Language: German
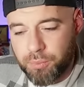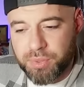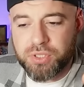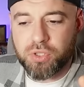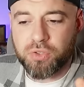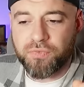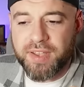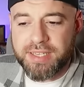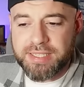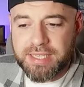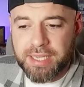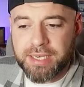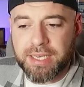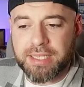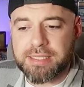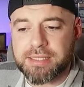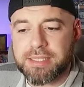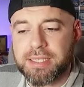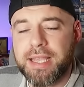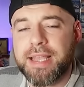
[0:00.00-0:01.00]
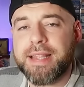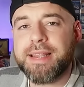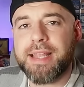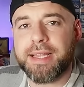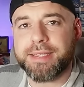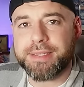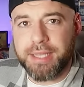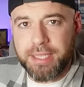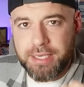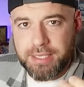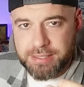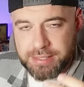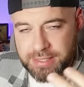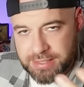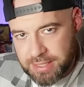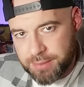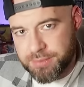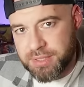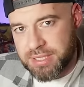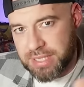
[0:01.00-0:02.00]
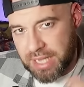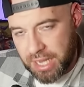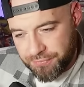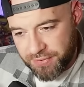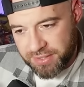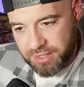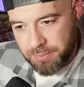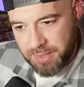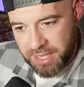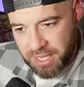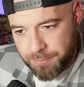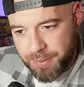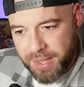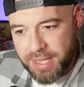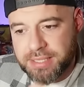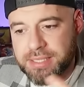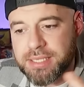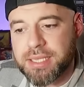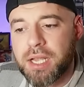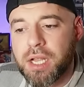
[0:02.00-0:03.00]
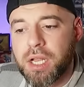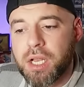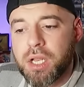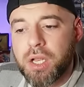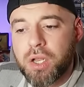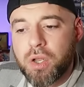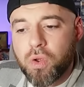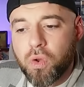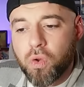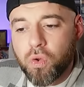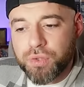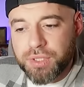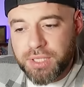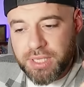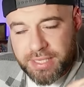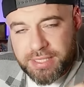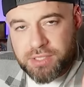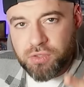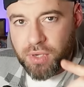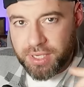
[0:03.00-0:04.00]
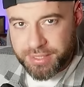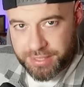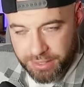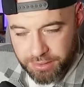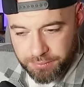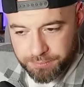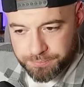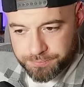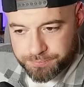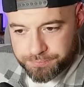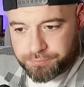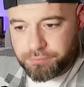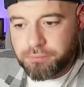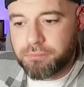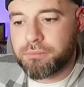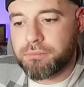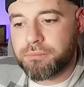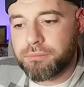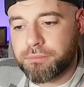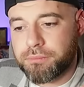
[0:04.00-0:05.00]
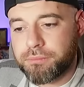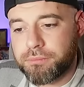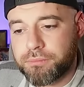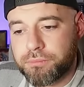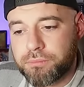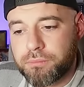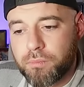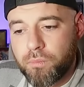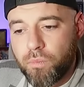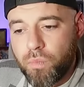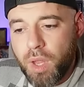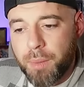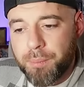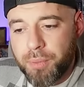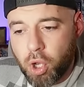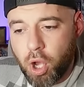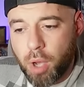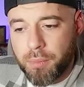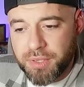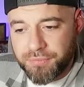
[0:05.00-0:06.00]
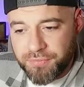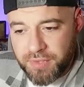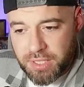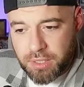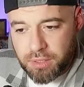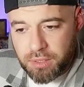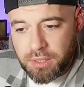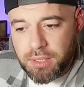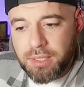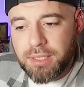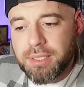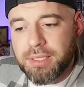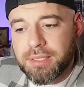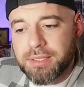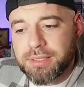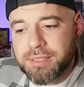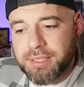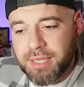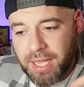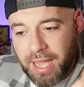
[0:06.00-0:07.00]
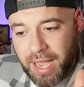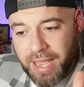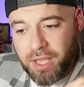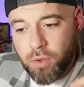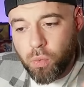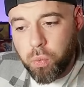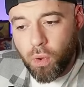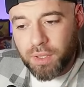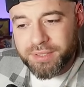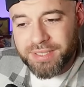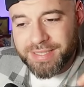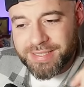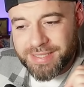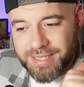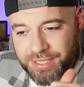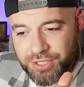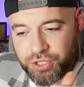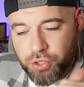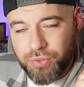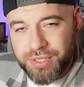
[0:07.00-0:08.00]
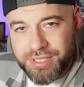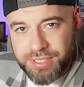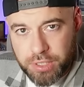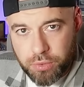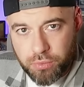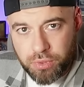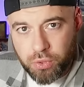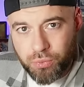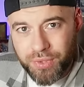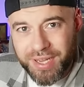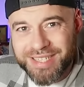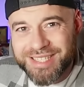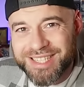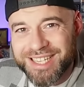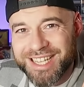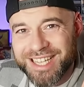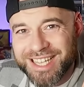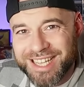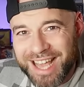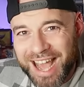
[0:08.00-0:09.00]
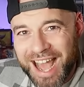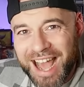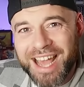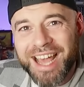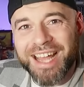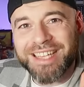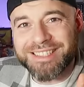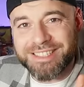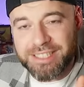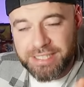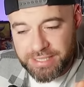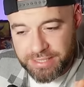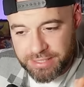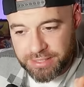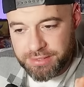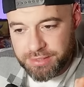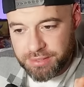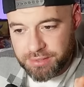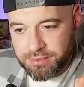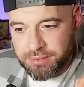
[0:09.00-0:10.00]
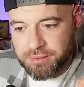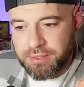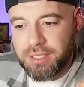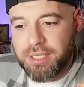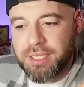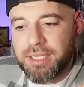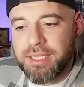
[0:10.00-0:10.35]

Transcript: beziehungsweise anders, in der Tin insgesamt sind drei fette Megapacks. Und in so einer Tin bekommen wir drei Quarter Century Secret Rares garantiert,